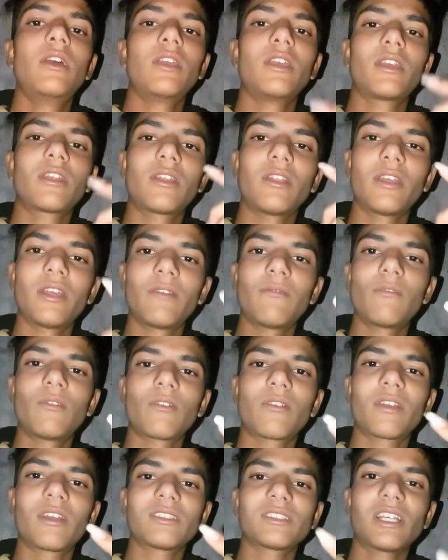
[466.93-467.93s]
एक नए
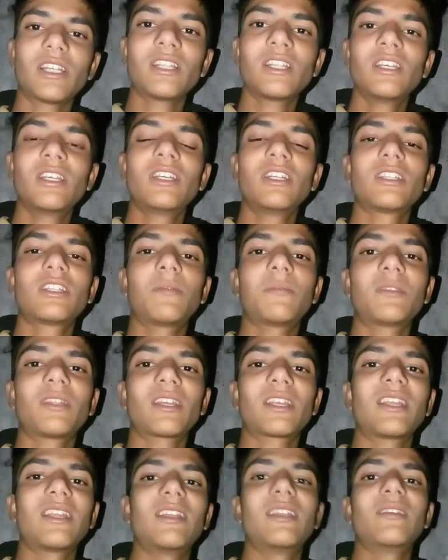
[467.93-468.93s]
ब्लॉग के साथ तब
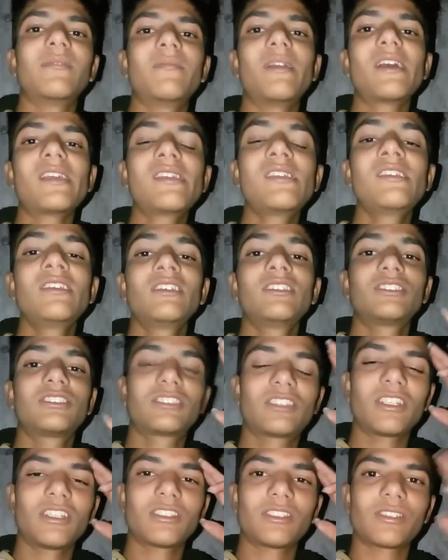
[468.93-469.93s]
तक के लिए बाय
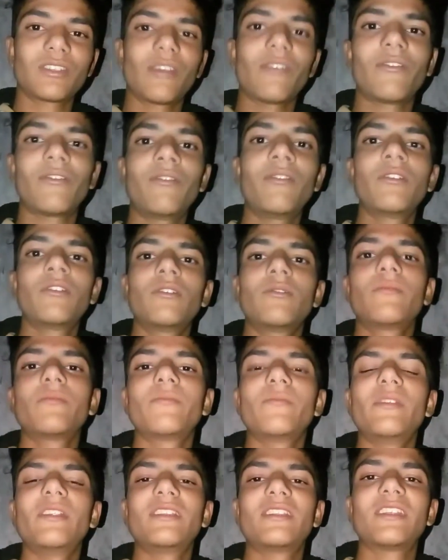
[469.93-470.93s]
स्टे
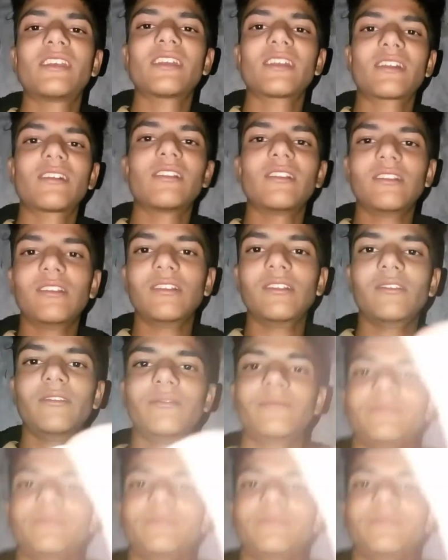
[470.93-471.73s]
सेफ मिलते हैं कल